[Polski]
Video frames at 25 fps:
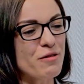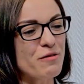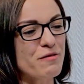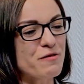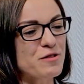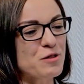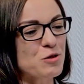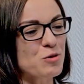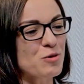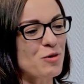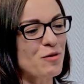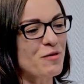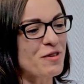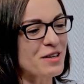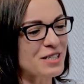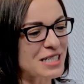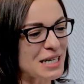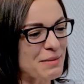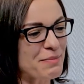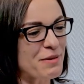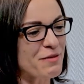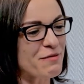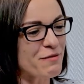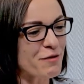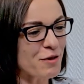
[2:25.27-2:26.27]
w słowie
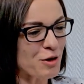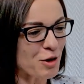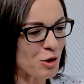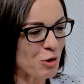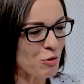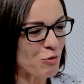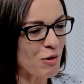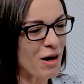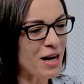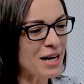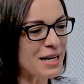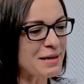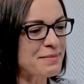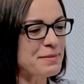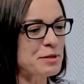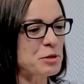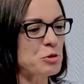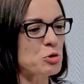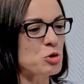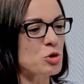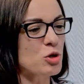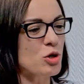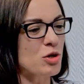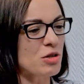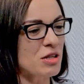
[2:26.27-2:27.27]
samym wirtualnym jest
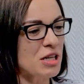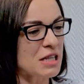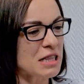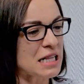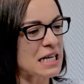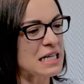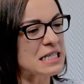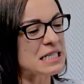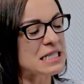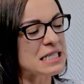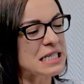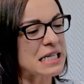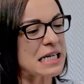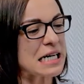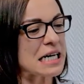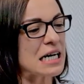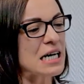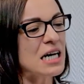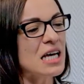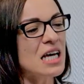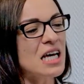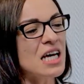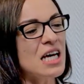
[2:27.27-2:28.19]
już konotacja,